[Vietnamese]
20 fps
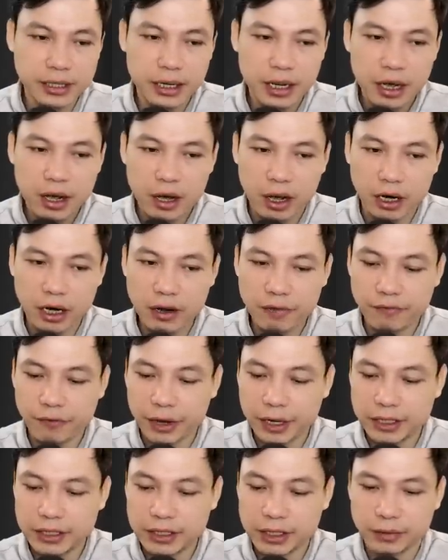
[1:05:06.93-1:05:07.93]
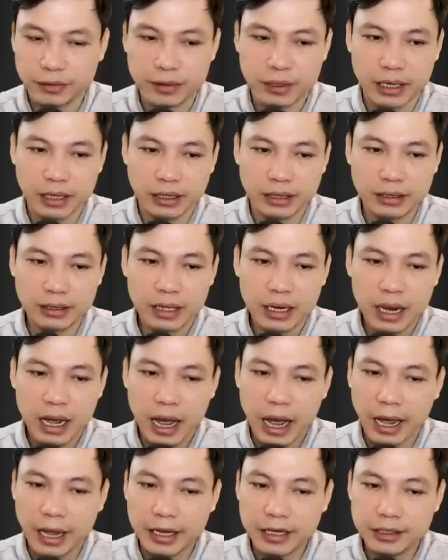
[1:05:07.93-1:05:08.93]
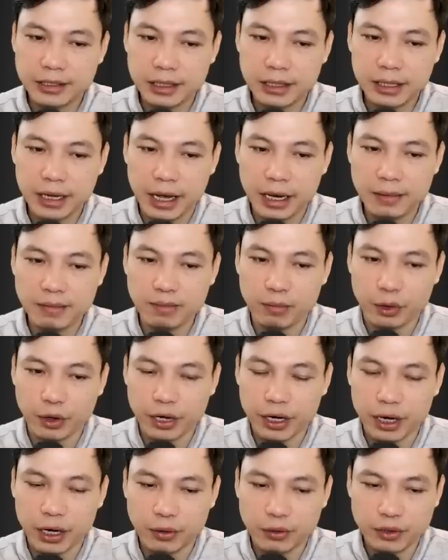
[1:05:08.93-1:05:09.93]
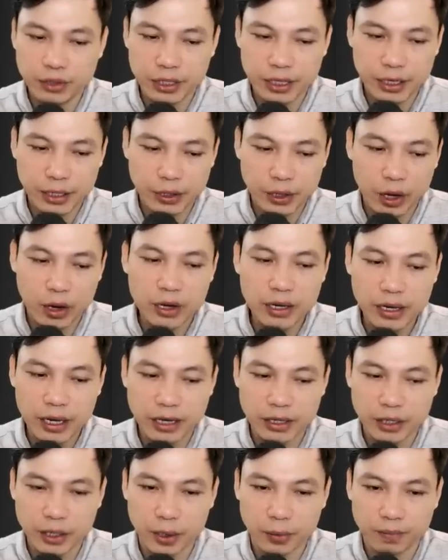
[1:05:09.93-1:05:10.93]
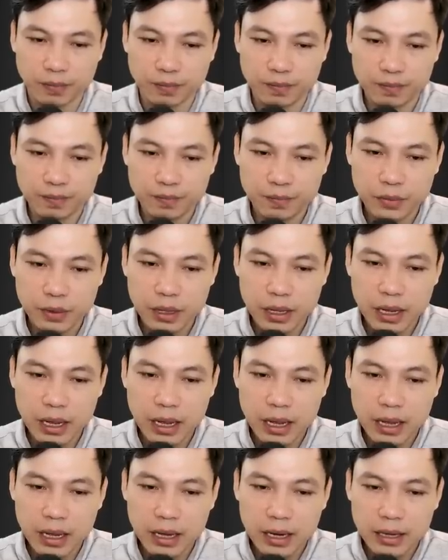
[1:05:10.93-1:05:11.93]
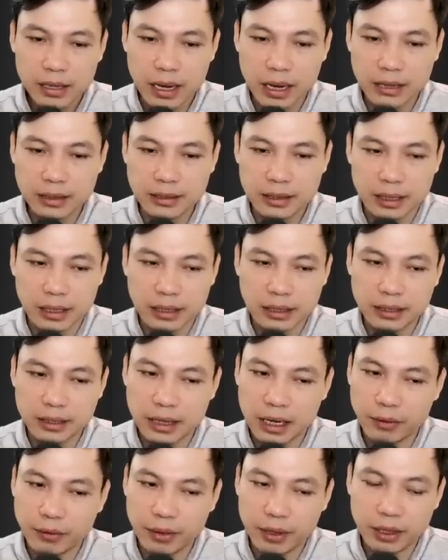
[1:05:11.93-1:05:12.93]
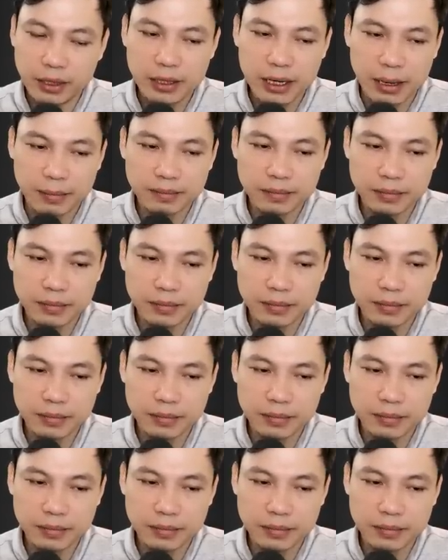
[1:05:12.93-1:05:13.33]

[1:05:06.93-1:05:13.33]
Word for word: Pháp trận này ta bày ra trước vẫn còn có tác dụng, ta sẽ ở đây ngăn cản con yêu tinh này nhanh lên.